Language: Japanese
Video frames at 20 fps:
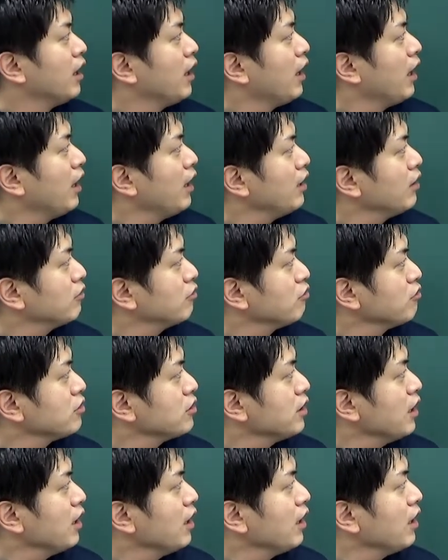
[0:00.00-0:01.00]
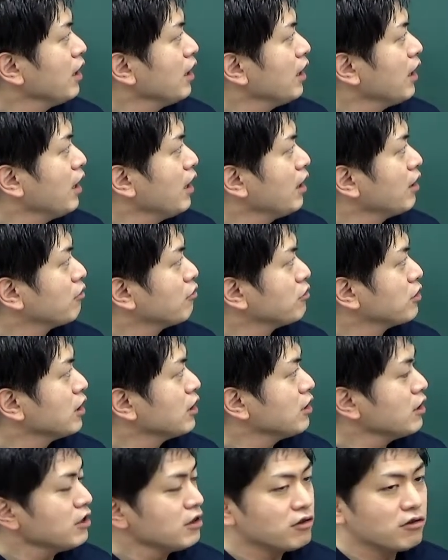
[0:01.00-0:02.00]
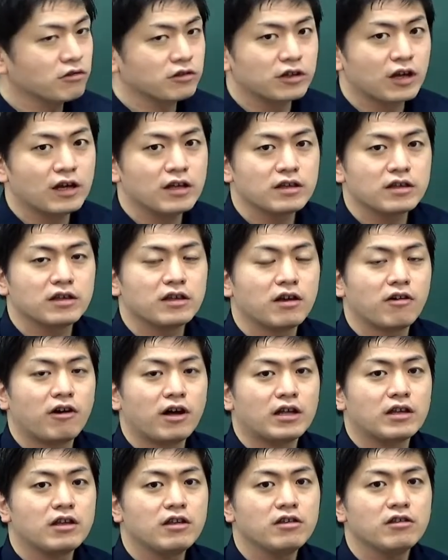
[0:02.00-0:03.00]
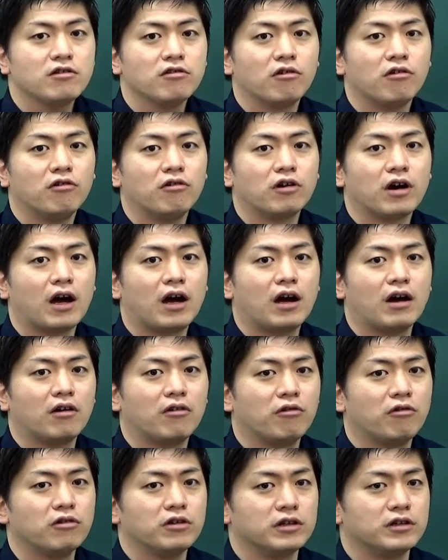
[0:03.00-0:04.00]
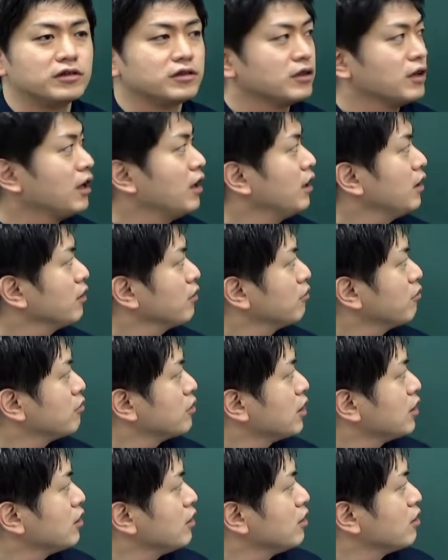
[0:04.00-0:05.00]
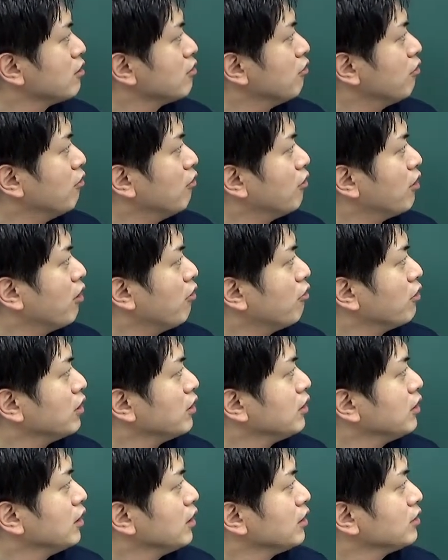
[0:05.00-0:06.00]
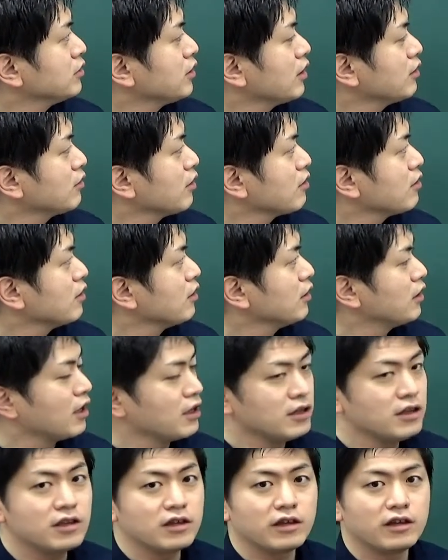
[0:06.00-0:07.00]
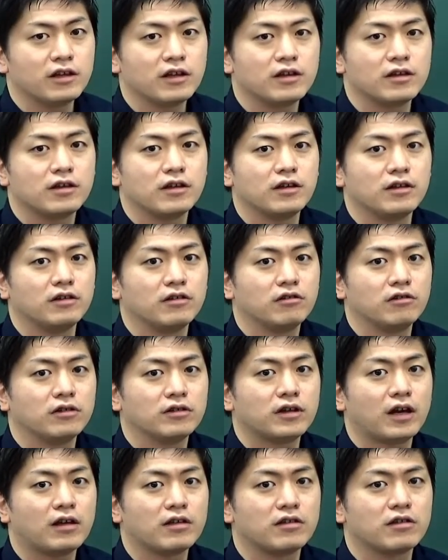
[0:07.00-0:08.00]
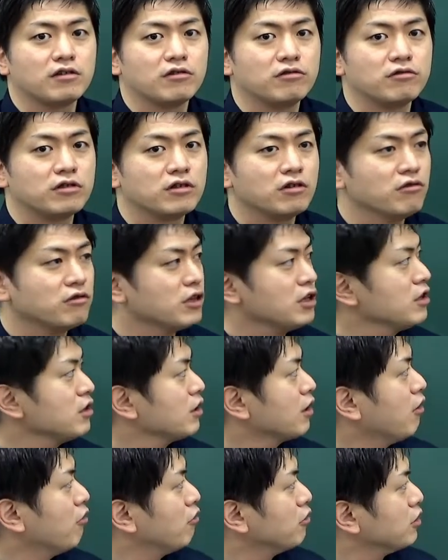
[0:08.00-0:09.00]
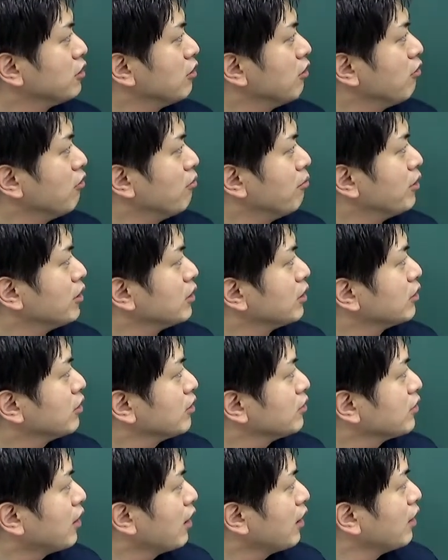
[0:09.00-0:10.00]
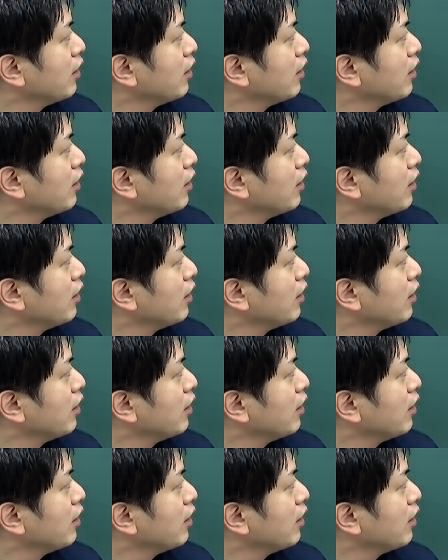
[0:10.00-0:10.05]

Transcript: えそして、えこちら2子と3子では2子の方が多いですねこちら2子の方が多い三叉神経1子2子3子のうちを2子が多いと覚えてください、